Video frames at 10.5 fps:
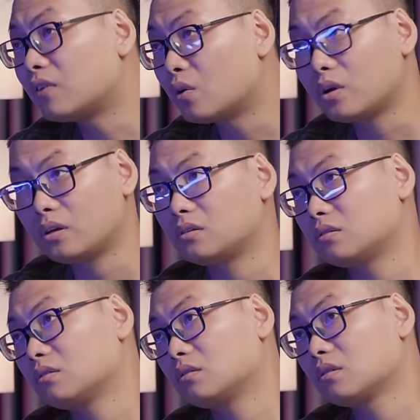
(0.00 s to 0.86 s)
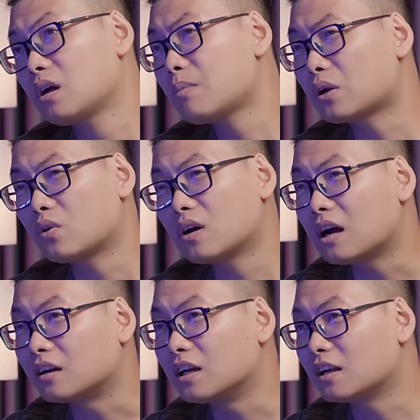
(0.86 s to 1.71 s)
flow ấy, các bạn có
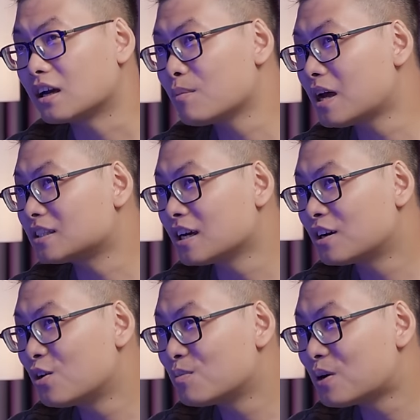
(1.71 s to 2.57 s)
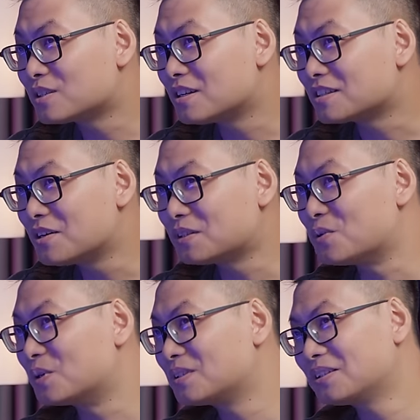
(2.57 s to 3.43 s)
khẳng định là các bạn sẽ không bao giờ rơi
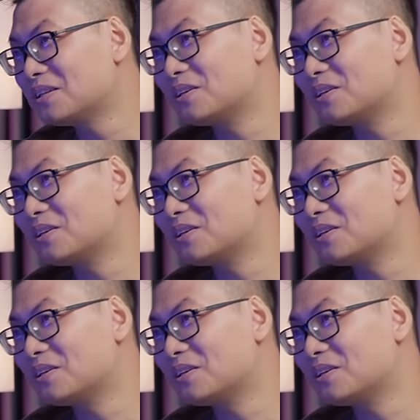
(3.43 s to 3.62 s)
tình huống tương tự